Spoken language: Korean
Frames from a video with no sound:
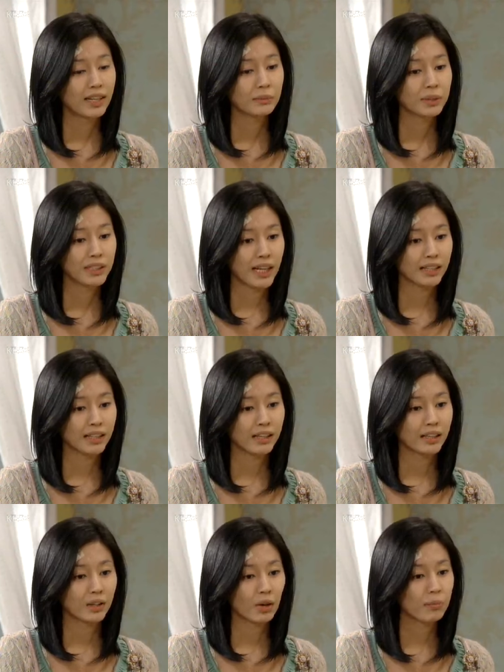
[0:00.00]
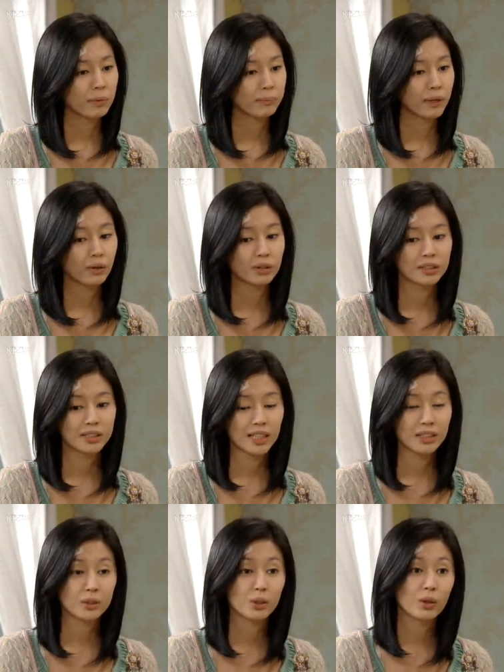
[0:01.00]
사람은 자기에게 결핍된
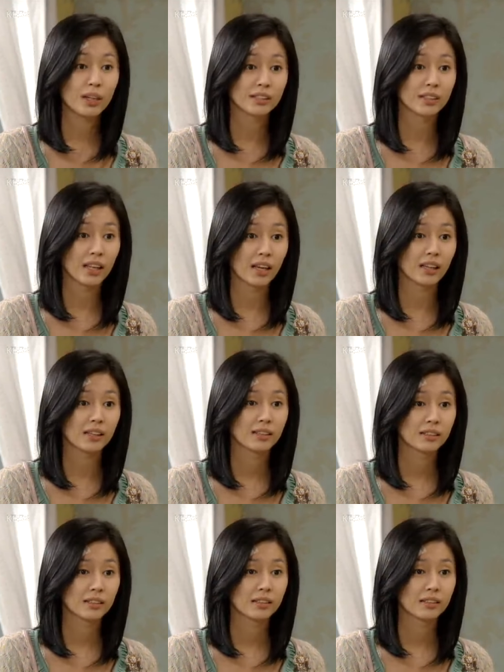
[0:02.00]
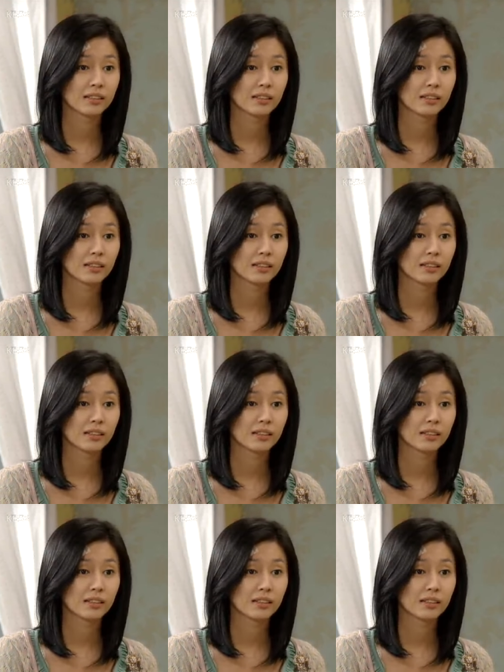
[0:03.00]
것을 찾으려고 하는 게